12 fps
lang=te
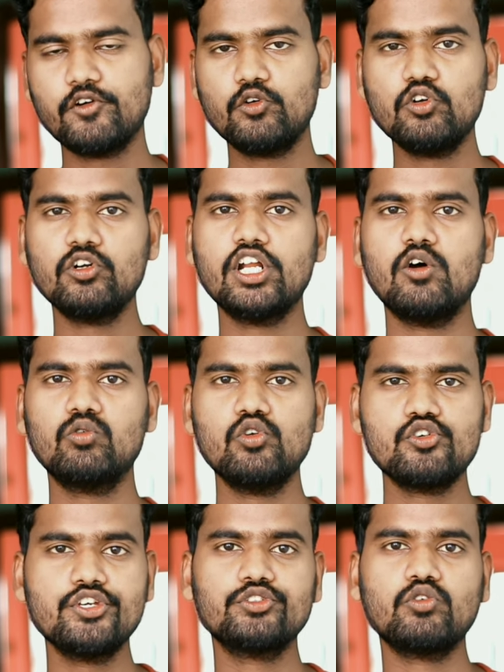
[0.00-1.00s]
ఫోన్లో
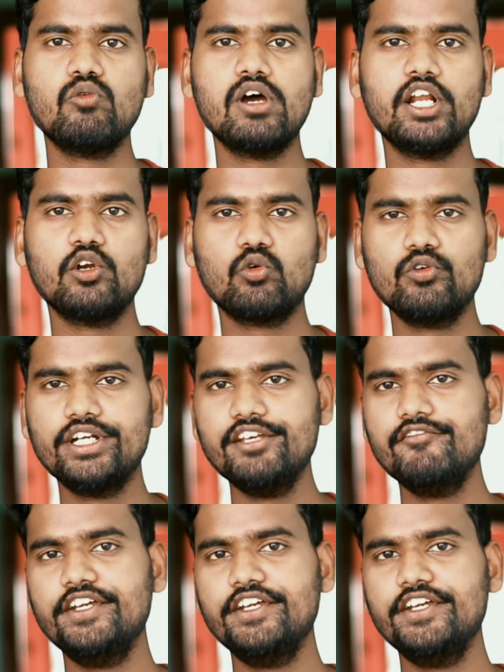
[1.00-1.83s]
డౌన్లోడ్ చేసుకోవాలనుకుంటే